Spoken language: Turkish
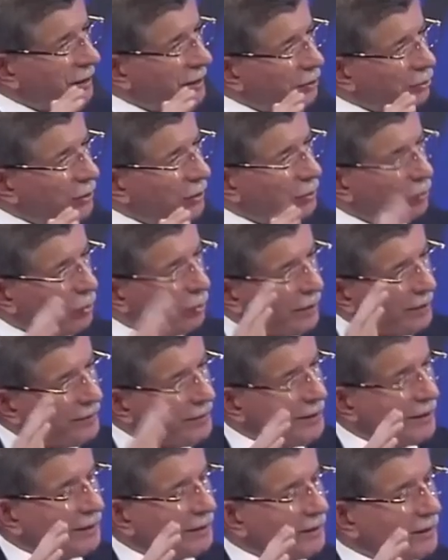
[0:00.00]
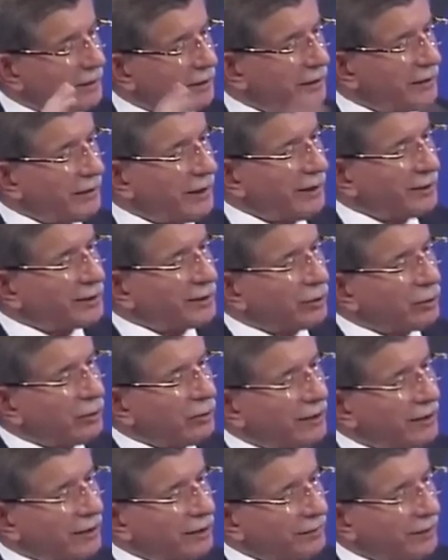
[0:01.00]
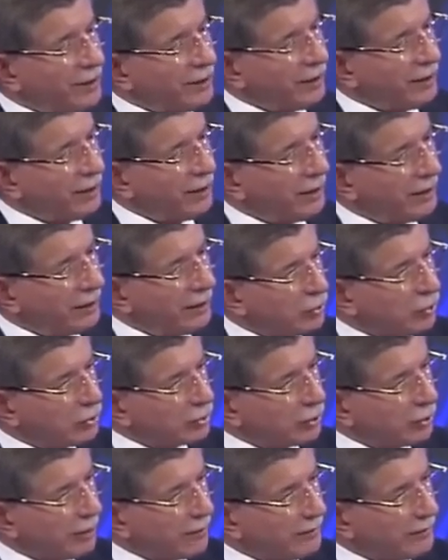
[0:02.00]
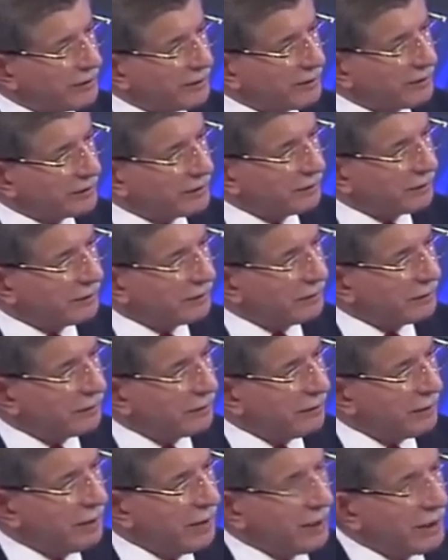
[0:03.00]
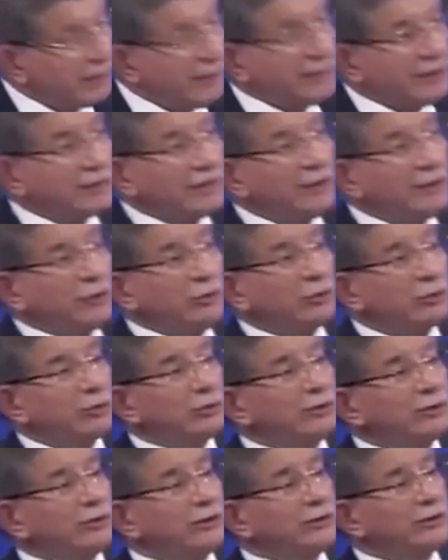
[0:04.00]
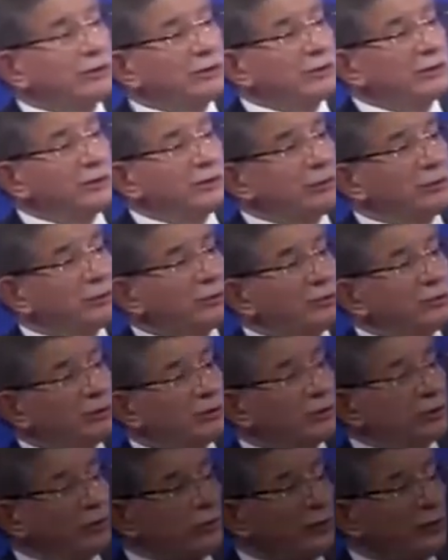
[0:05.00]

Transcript: Sayın Erdoğan öyle bir yerde ki ne Hazreti Ömer gibi hak hukuk sorabileceksin. Ne senin düşüncen dışında bir